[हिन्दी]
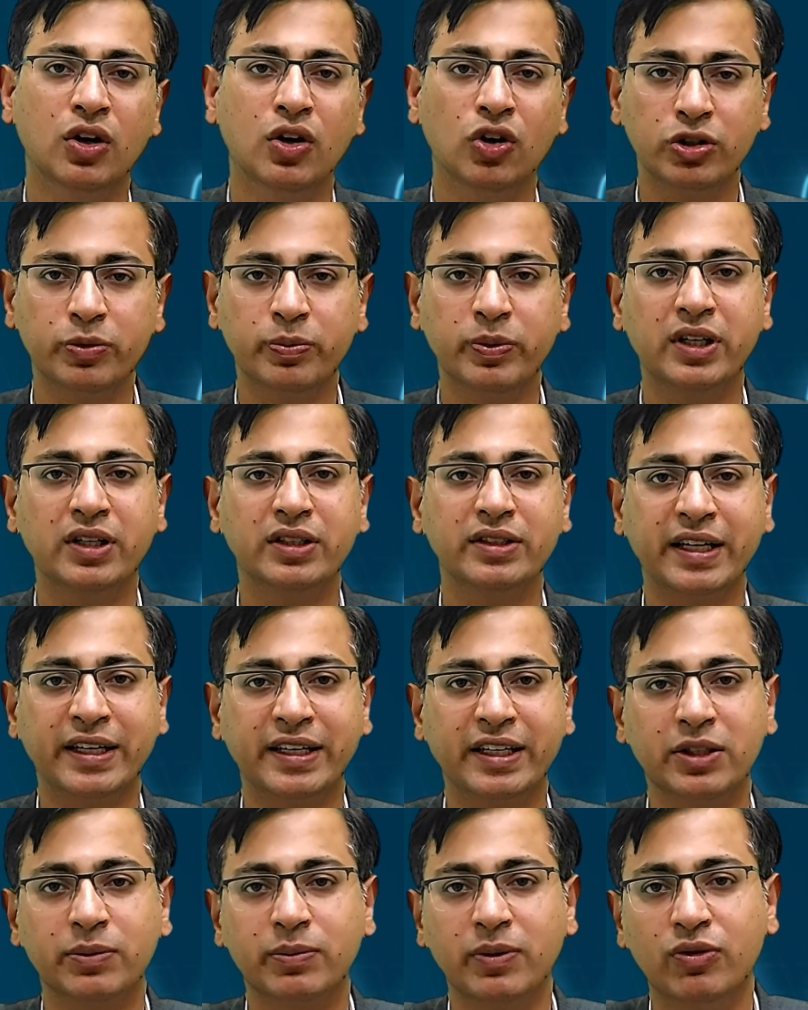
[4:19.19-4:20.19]
हॉस्पिटल
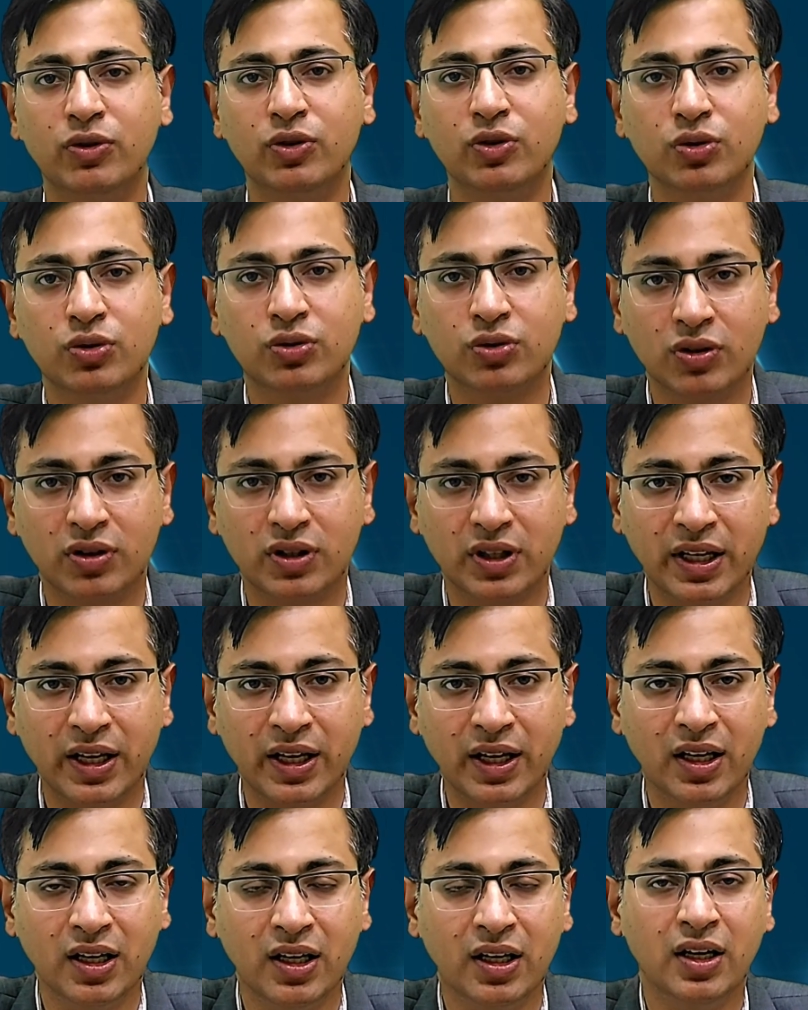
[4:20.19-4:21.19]
सेटिंग में वो यूज़ होते
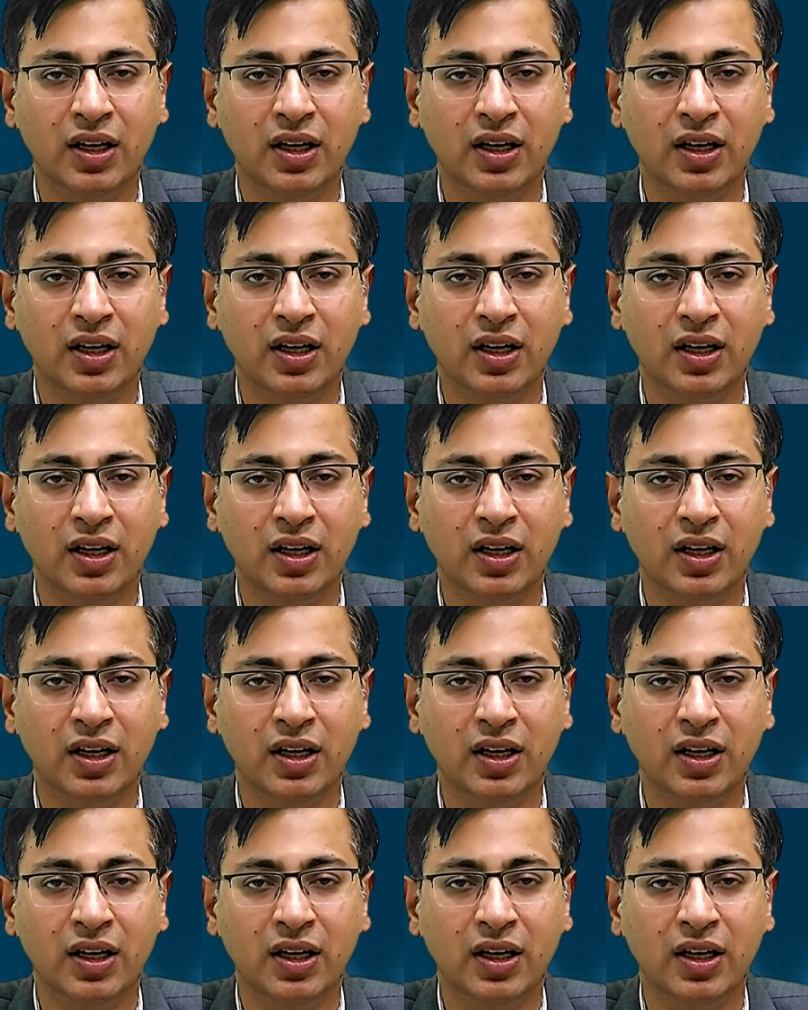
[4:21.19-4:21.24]
हैं